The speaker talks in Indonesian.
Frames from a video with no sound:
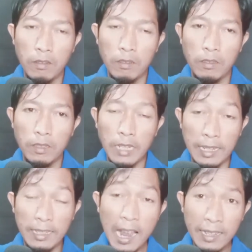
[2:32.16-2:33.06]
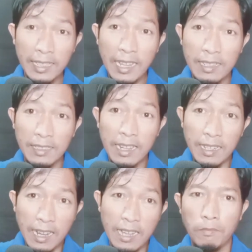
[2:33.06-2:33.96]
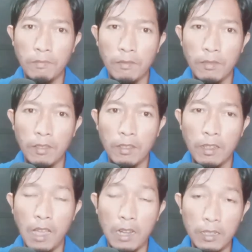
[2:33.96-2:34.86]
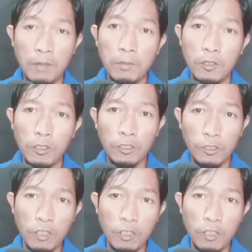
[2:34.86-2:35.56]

Nah, yang dikarenakan anda menonton